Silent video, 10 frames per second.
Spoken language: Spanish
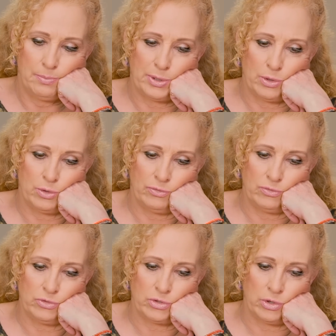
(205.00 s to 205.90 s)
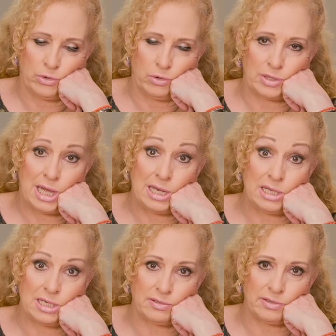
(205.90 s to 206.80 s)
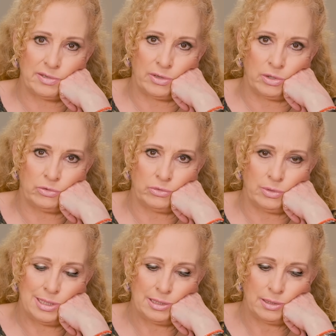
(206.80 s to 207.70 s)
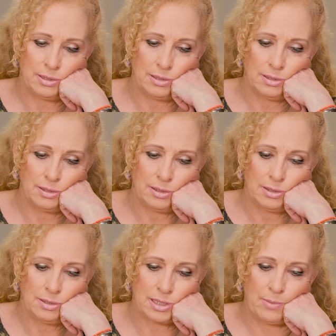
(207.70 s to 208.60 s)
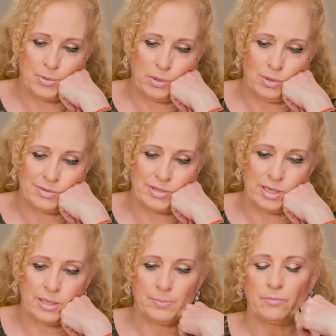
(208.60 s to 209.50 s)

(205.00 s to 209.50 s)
pero no funcionó. Dale gracias a Dios, chule. ¿Qué puedo hacer?